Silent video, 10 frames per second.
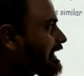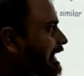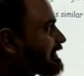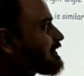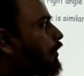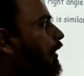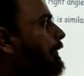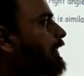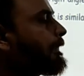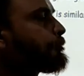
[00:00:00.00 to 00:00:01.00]
सी इज
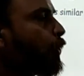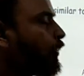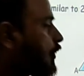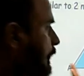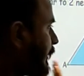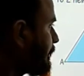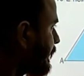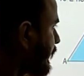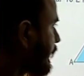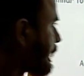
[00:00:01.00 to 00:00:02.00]
कॉमन इन बोथ ऑफ द
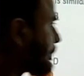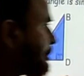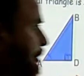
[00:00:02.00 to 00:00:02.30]
फिगर